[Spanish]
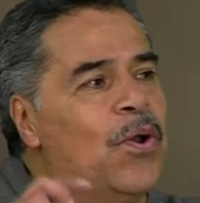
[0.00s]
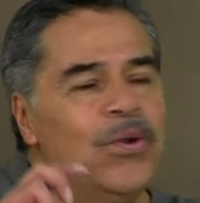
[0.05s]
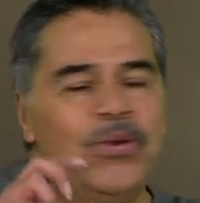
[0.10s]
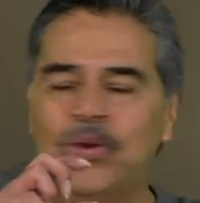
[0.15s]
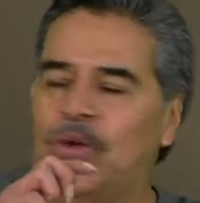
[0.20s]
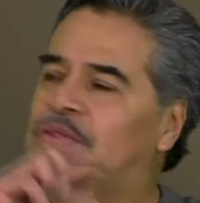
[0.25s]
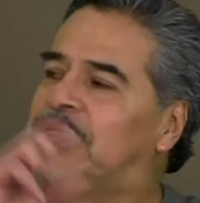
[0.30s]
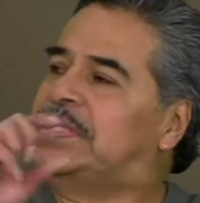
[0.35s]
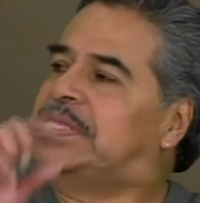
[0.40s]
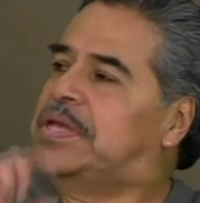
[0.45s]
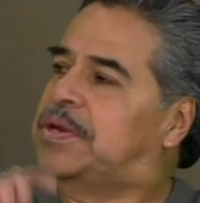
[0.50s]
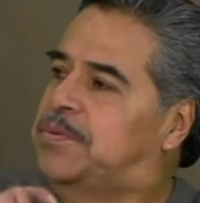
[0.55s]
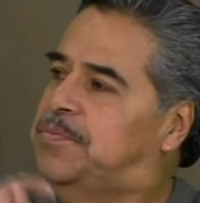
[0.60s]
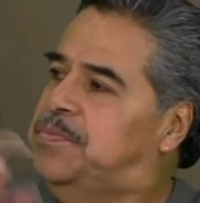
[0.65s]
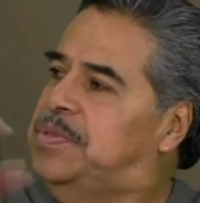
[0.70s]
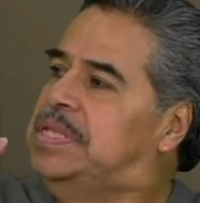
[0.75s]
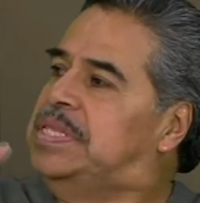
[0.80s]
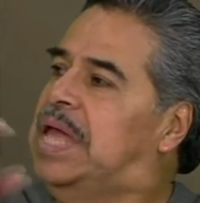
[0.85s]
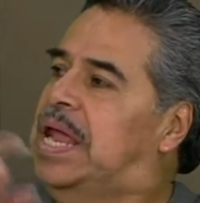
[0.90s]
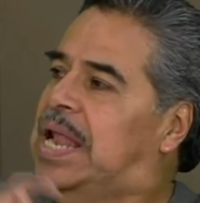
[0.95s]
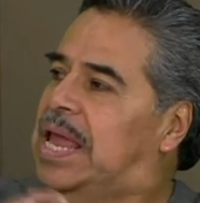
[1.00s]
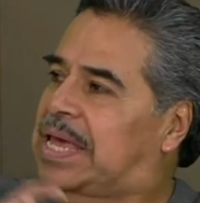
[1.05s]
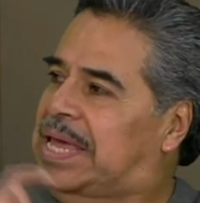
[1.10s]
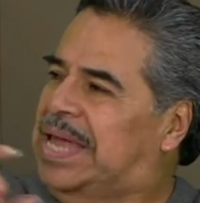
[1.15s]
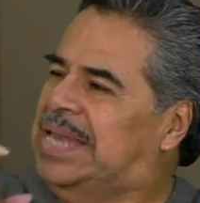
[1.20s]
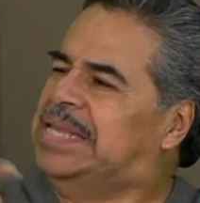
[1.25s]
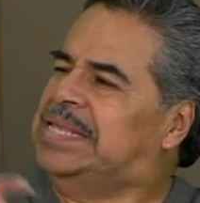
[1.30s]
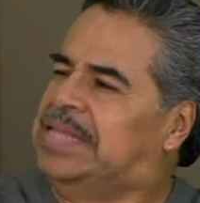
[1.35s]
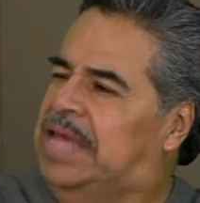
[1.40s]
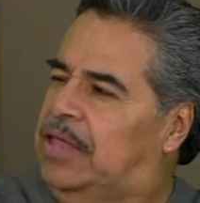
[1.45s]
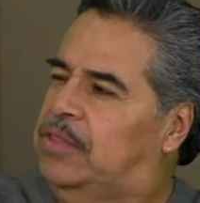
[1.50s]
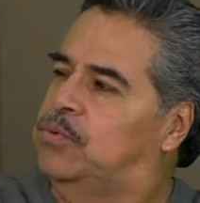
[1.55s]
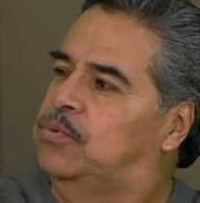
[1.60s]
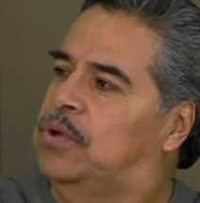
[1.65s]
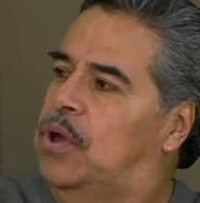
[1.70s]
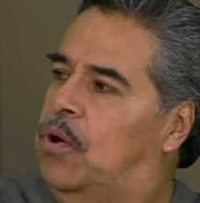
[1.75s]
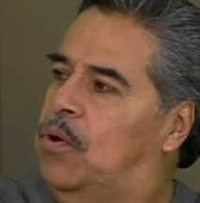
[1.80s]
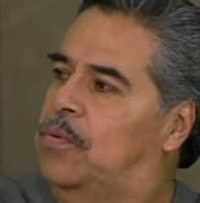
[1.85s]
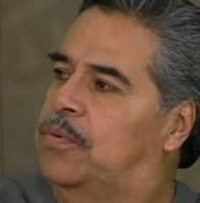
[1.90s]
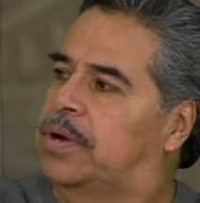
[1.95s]
no determina la calidad de
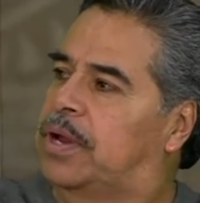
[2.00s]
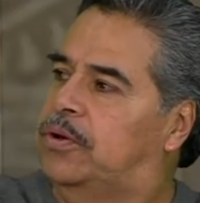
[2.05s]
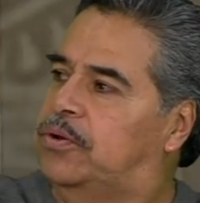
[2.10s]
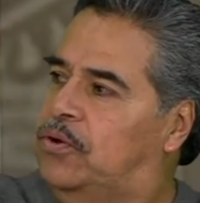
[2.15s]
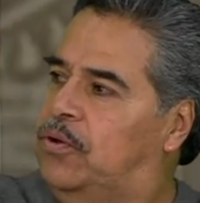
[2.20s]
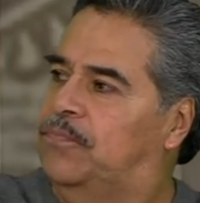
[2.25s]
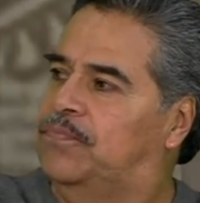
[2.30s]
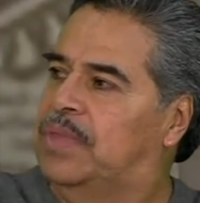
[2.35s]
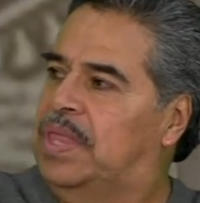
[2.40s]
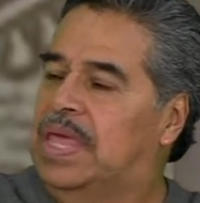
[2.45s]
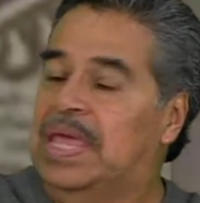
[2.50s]
una obra, no.